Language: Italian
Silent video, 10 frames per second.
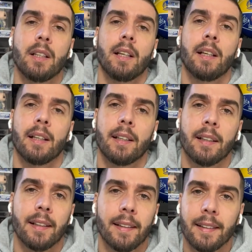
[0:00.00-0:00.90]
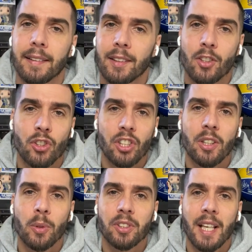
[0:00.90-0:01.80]
eh,
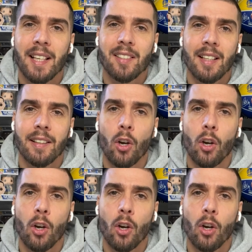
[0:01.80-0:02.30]
5, 6, 7,